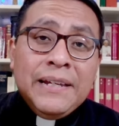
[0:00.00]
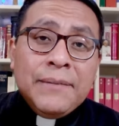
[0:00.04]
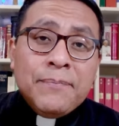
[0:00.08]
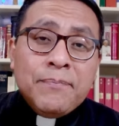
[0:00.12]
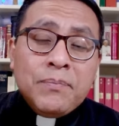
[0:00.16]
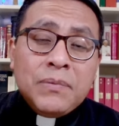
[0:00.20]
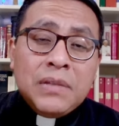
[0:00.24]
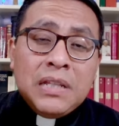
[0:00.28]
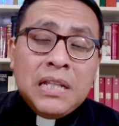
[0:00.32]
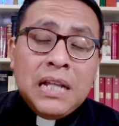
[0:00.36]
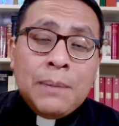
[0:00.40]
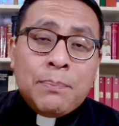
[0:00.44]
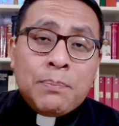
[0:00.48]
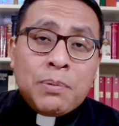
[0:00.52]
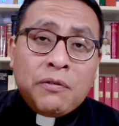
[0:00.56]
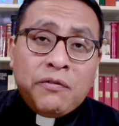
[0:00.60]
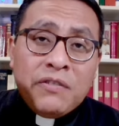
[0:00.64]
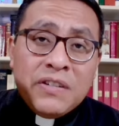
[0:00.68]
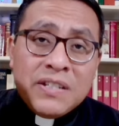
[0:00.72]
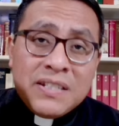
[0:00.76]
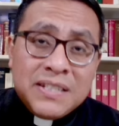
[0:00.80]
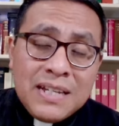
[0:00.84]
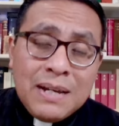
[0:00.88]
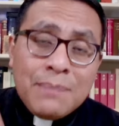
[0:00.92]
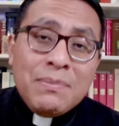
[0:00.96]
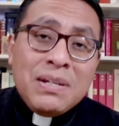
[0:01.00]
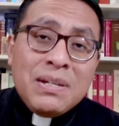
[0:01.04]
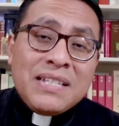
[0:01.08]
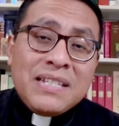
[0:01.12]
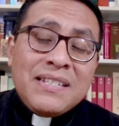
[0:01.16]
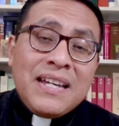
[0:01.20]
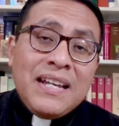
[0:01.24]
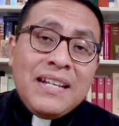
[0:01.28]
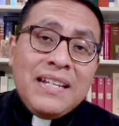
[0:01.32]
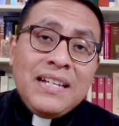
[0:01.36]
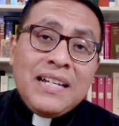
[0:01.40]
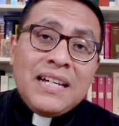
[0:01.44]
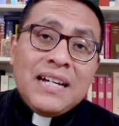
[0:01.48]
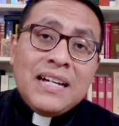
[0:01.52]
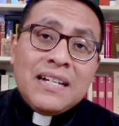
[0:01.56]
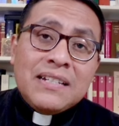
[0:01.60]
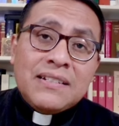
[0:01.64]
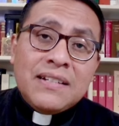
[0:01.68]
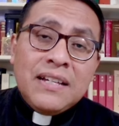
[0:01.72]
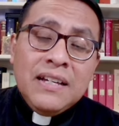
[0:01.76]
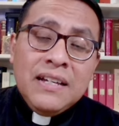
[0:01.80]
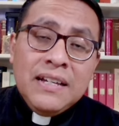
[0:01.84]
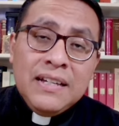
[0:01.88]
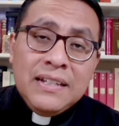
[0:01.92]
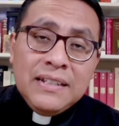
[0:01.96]
las profecías
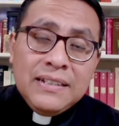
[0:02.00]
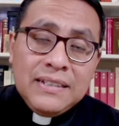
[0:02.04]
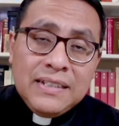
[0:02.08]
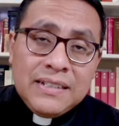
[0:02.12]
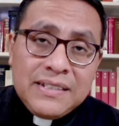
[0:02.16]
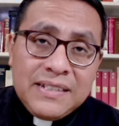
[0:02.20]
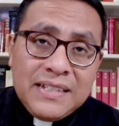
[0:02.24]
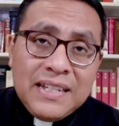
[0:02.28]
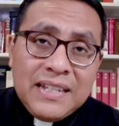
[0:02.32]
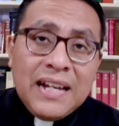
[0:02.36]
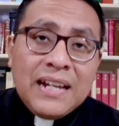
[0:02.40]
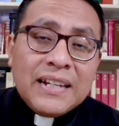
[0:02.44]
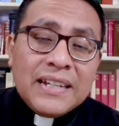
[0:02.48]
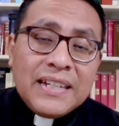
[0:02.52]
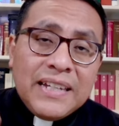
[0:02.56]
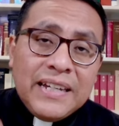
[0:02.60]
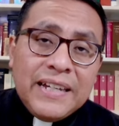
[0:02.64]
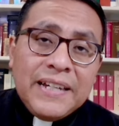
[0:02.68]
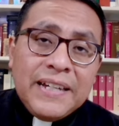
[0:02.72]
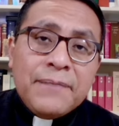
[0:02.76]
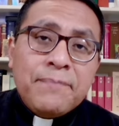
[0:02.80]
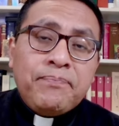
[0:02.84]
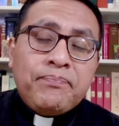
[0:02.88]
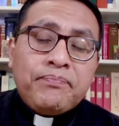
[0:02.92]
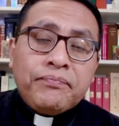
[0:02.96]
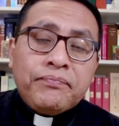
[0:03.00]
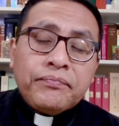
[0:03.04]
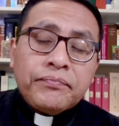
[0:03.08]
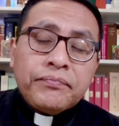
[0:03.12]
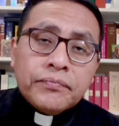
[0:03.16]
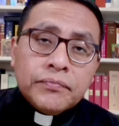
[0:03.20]
mesiánicas decían que